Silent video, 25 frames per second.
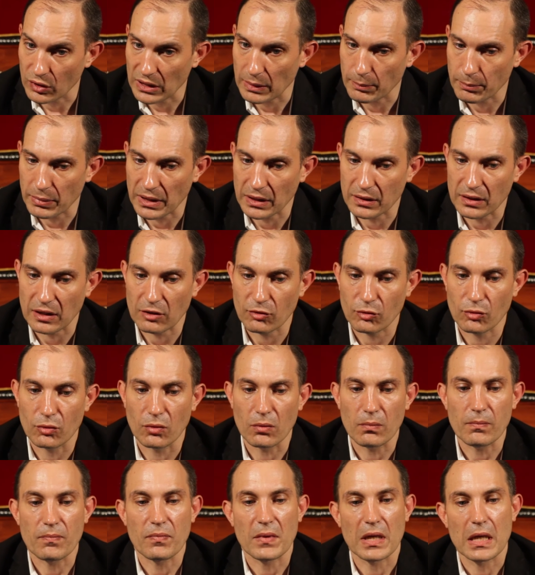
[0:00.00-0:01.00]

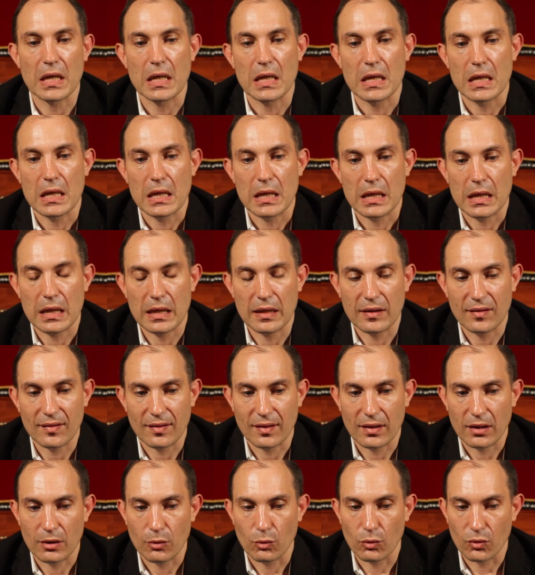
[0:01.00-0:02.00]
d'implantation. Et
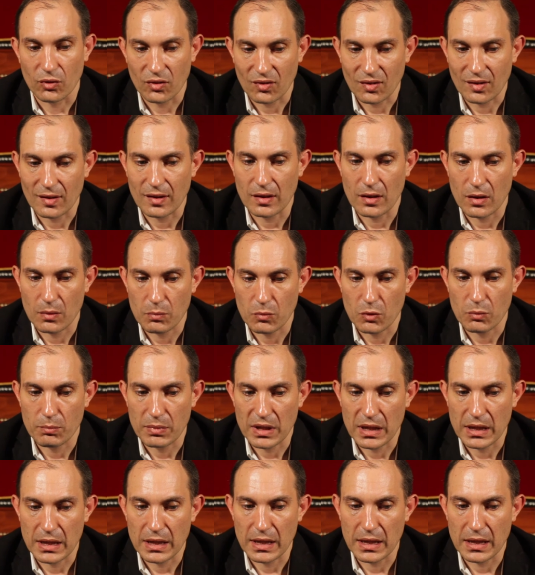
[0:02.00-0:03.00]
c'est aussi un
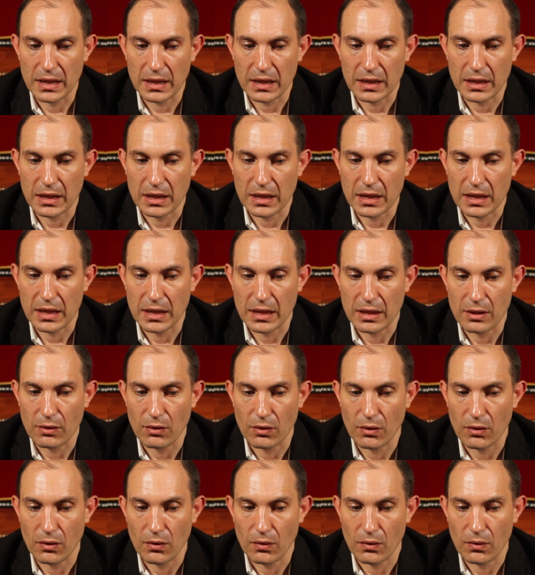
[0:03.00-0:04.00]
mobilier qui,
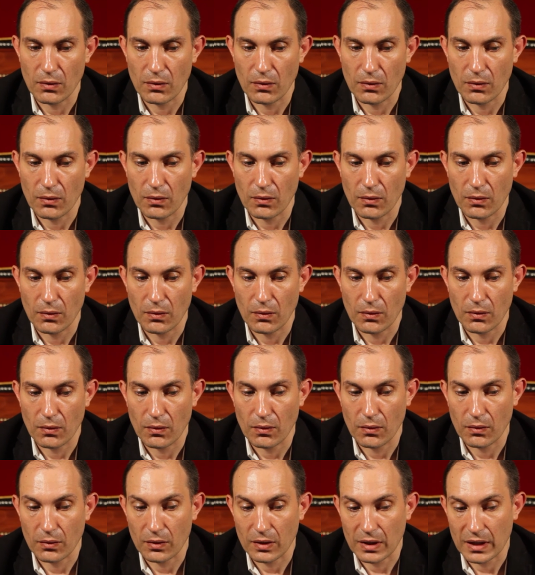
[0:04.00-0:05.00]

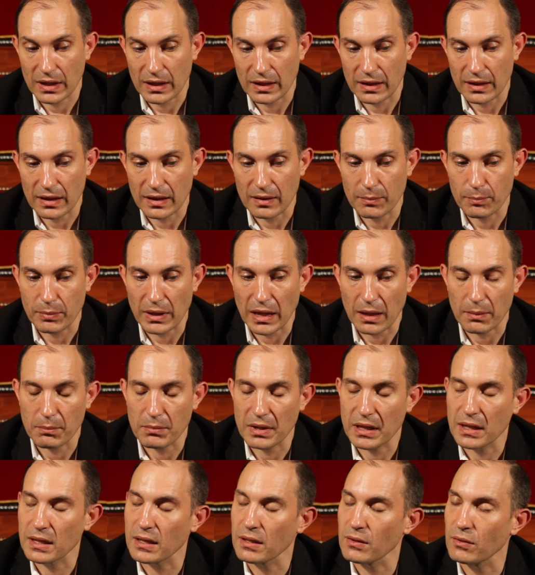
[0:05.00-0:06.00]
euh, qui,
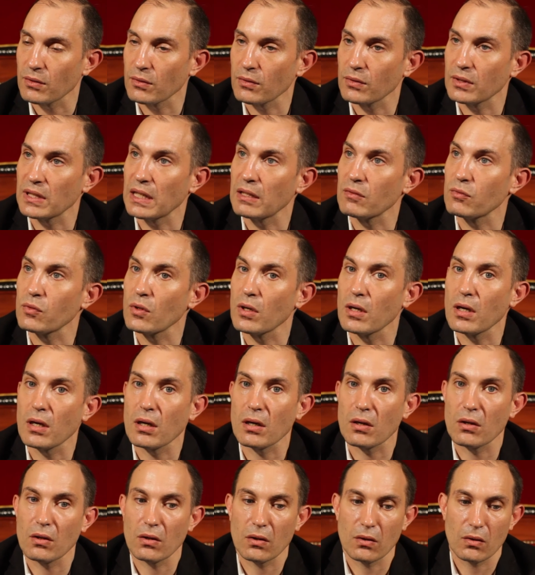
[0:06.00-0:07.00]
permet euh,
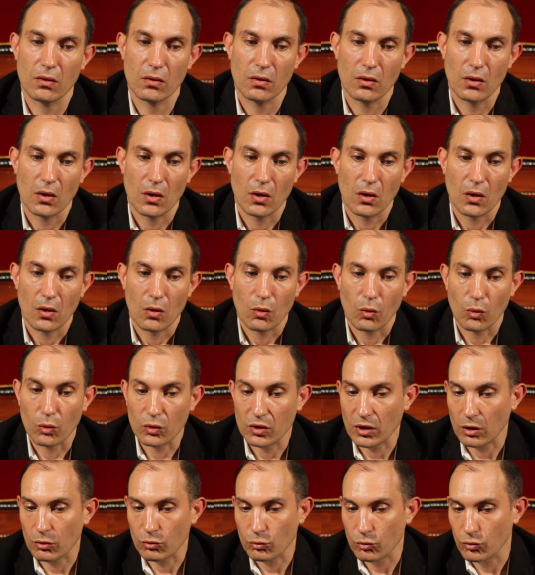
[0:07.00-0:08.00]
d'avoir
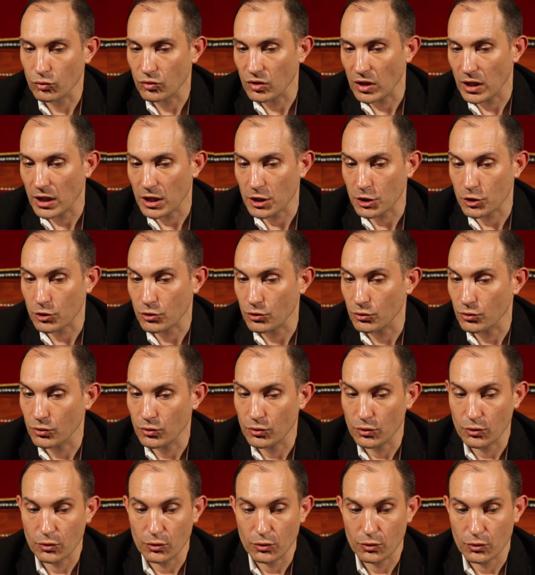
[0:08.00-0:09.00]
autant d'usages
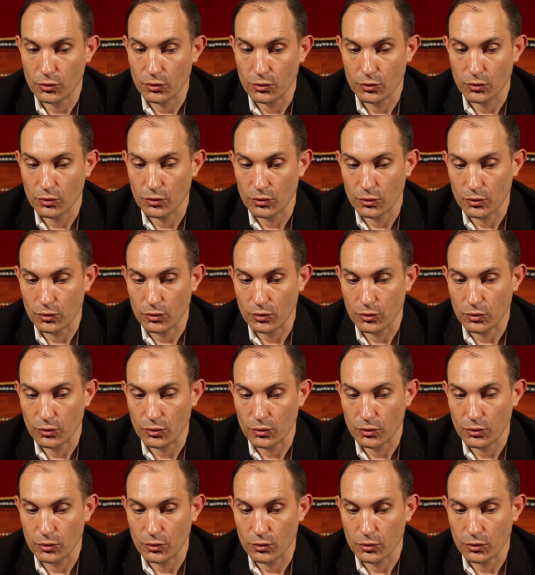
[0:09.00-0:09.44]
que,